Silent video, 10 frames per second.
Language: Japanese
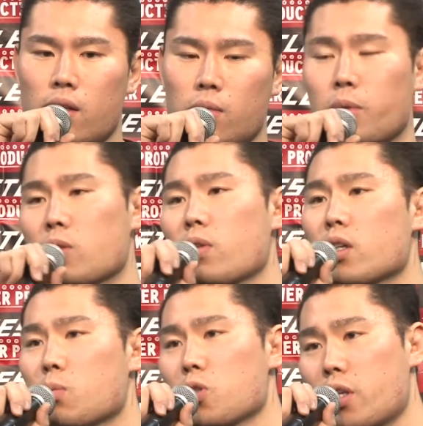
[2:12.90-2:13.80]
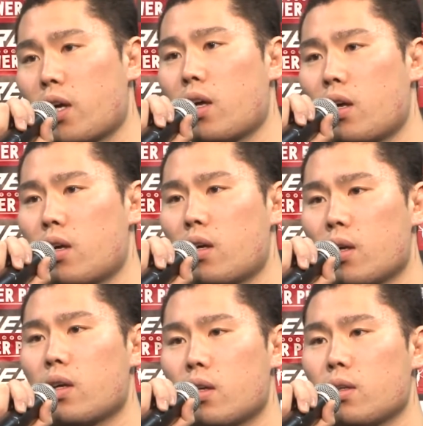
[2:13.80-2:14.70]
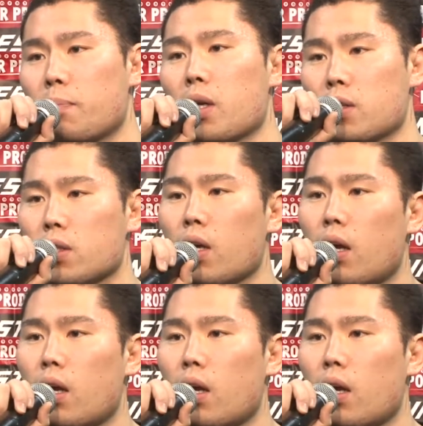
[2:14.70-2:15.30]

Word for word: 今そんな気持ちでいっぱいですね。